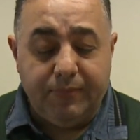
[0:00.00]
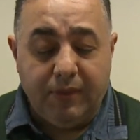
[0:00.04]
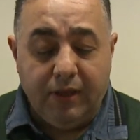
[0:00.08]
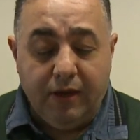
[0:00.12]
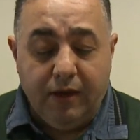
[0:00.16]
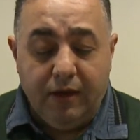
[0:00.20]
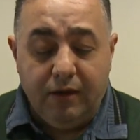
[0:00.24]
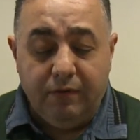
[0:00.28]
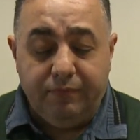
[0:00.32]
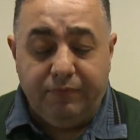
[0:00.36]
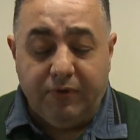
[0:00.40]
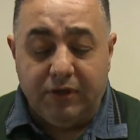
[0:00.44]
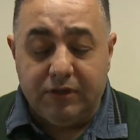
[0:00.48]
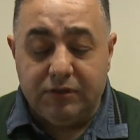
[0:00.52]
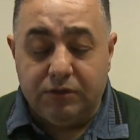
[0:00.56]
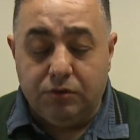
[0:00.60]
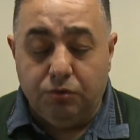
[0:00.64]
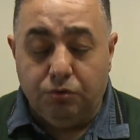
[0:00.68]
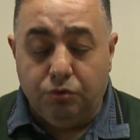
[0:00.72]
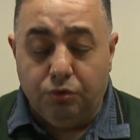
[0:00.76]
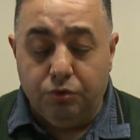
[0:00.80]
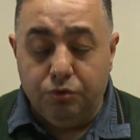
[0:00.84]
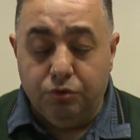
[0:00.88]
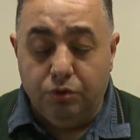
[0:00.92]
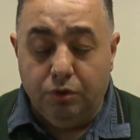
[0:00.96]
En fazla
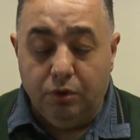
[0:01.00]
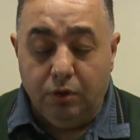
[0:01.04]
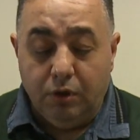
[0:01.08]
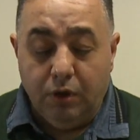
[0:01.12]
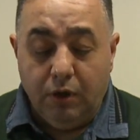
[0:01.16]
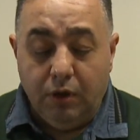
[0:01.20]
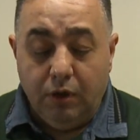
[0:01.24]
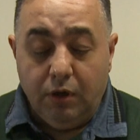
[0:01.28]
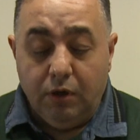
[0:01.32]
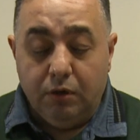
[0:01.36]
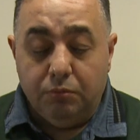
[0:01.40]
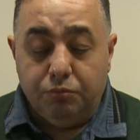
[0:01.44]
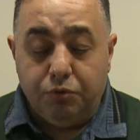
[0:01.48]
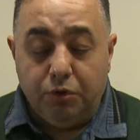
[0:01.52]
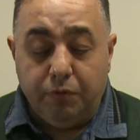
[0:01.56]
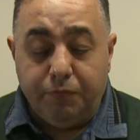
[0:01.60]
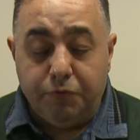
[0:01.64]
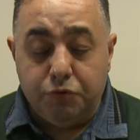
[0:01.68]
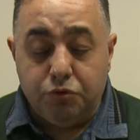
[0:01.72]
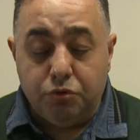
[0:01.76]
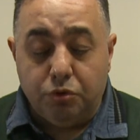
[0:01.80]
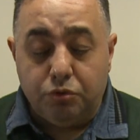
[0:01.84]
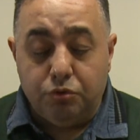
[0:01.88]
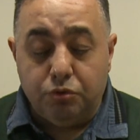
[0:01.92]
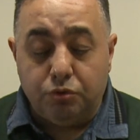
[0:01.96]
oyu
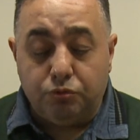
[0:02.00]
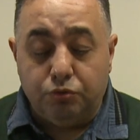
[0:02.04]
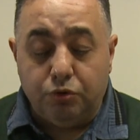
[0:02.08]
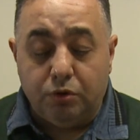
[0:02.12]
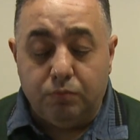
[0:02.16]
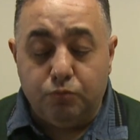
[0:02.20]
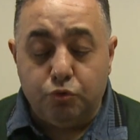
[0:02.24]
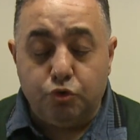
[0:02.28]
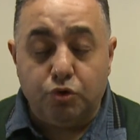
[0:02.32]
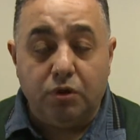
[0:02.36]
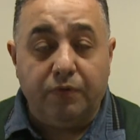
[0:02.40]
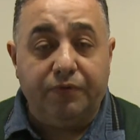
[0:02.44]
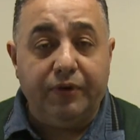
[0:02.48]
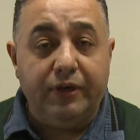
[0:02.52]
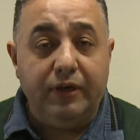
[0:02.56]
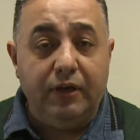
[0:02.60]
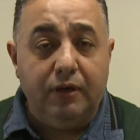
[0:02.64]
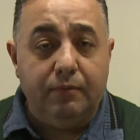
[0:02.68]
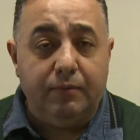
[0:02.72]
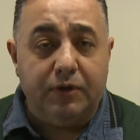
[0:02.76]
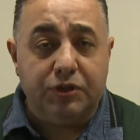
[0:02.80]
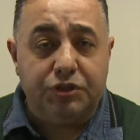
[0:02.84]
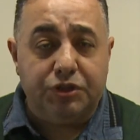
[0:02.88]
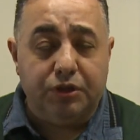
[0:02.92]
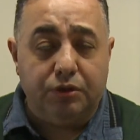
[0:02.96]
Profesör Doktor Mustafa
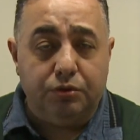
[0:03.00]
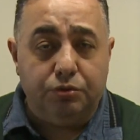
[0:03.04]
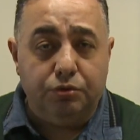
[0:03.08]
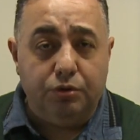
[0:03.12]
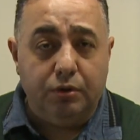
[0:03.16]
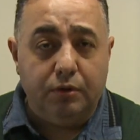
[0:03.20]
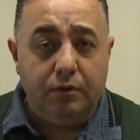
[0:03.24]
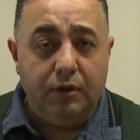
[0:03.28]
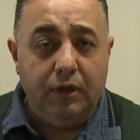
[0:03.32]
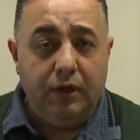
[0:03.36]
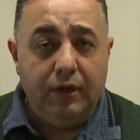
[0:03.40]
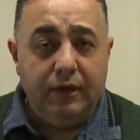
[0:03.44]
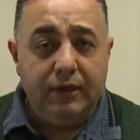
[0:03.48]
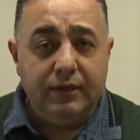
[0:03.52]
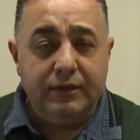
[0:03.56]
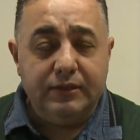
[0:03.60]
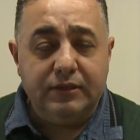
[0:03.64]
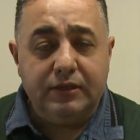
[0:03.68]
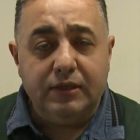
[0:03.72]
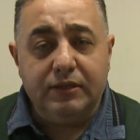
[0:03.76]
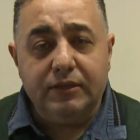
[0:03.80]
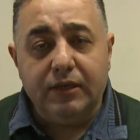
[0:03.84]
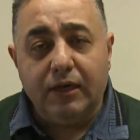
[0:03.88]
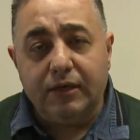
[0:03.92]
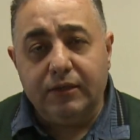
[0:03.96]
İlbaş alıyor.
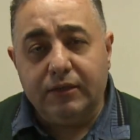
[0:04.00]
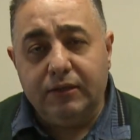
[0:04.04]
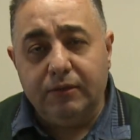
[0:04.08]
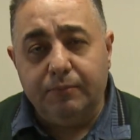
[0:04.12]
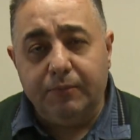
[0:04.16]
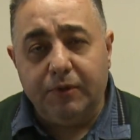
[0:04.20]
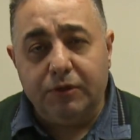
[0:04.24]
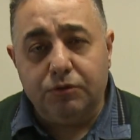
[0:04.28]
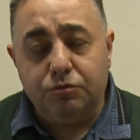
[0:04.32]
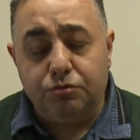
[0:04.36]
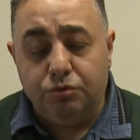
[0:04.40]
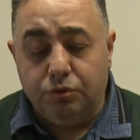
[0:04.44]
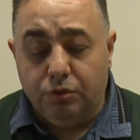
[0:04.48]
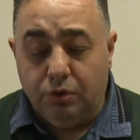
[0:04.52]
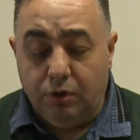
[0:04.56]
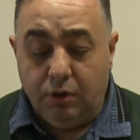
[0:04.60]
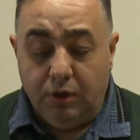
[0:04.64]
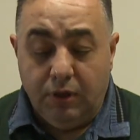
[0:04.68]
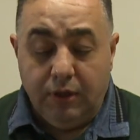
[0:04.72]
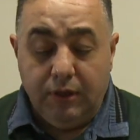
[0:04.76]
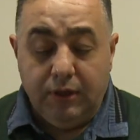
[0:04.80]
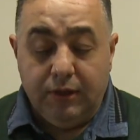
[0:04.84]
Sezer kimi atıyor?